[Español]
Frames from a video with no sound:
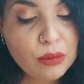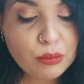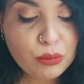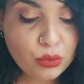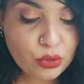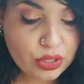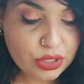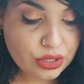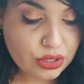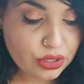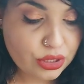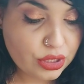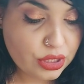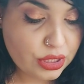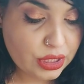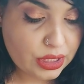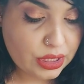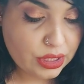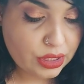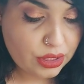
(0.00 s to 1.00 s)

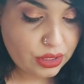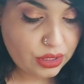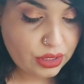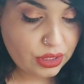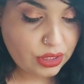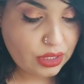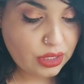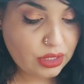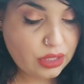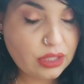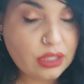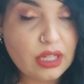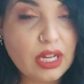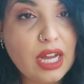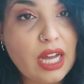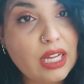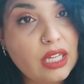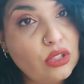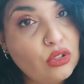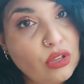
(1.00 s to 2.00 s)
pues
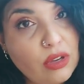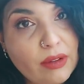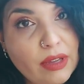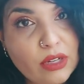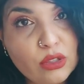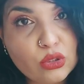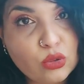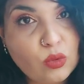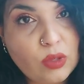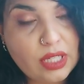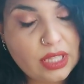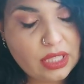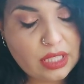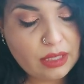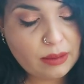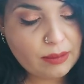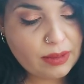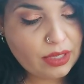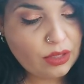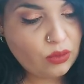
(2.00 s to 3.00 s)
Aquí todavía no es 40
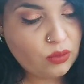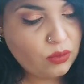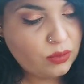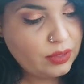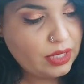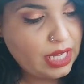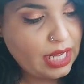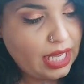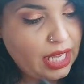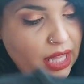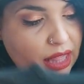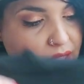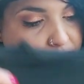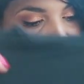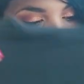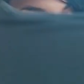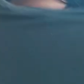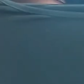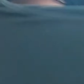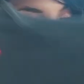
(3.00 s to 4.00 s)
de mayo, aquí hace
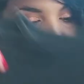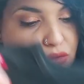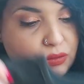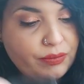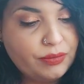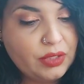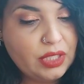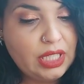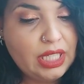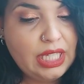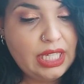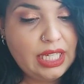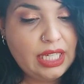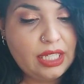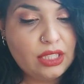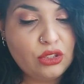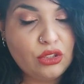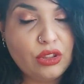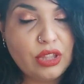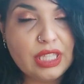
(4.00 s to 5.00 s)
fresco.
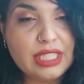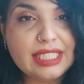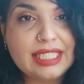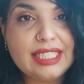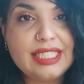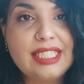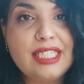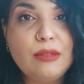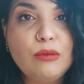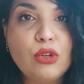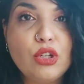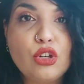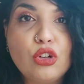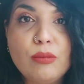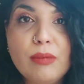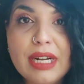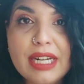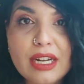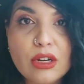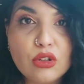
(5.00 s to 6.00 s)
Entonces, si voy con
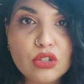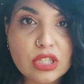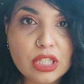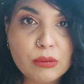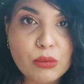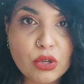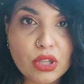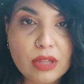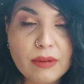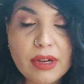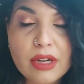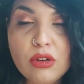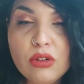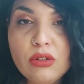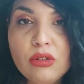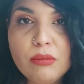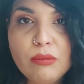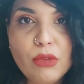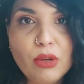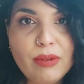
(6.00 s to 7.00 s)
manga corta por
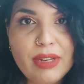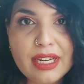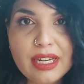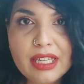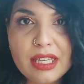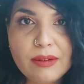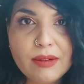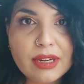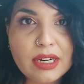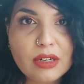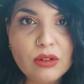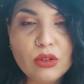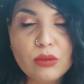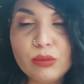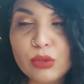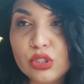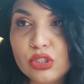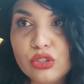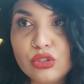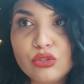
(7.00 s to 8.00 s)
debajo, me obliga a llevar,
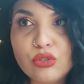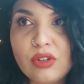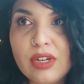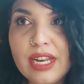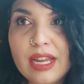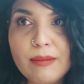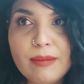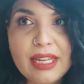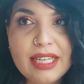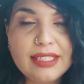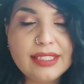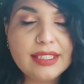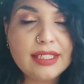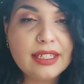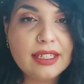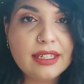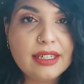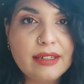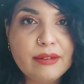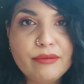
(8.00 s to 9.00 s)
pues eso, la
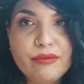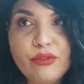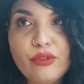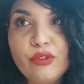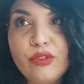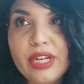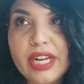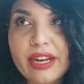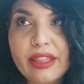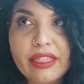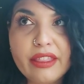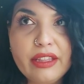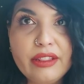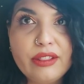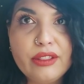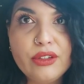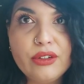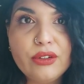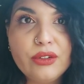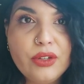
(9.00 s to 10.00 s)
blazer,
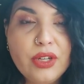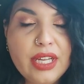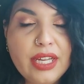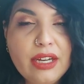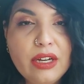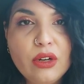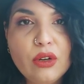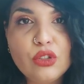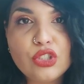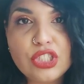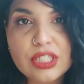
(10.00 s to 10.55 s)
fularcito o